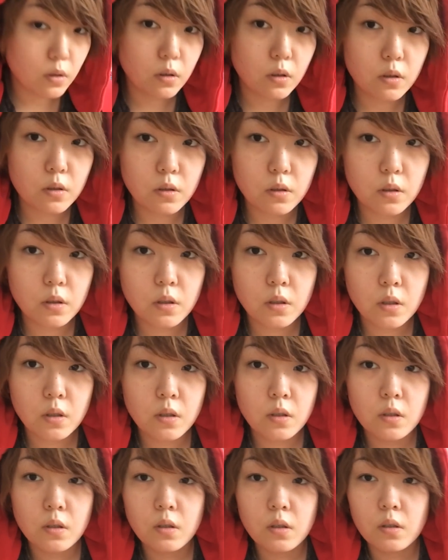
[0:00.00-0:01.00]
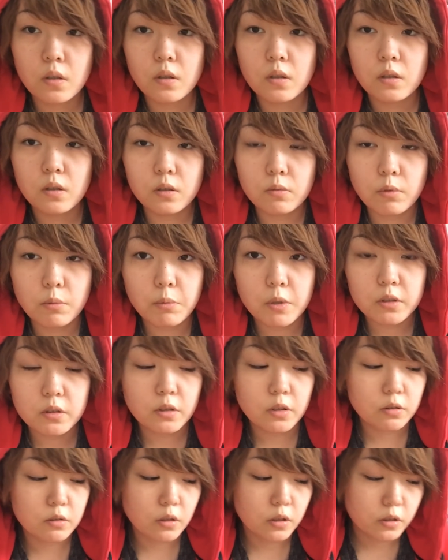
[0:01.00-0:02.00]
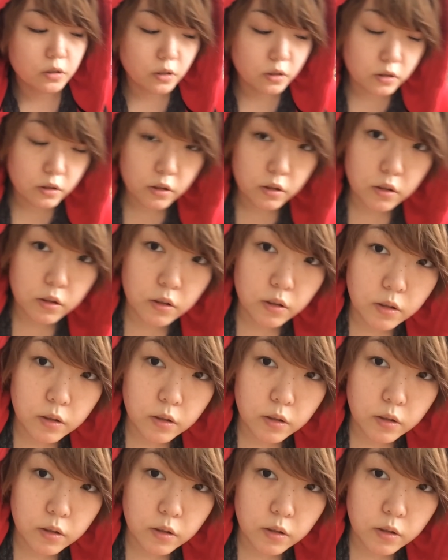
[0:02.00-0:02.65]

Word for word: はい今待ってる間に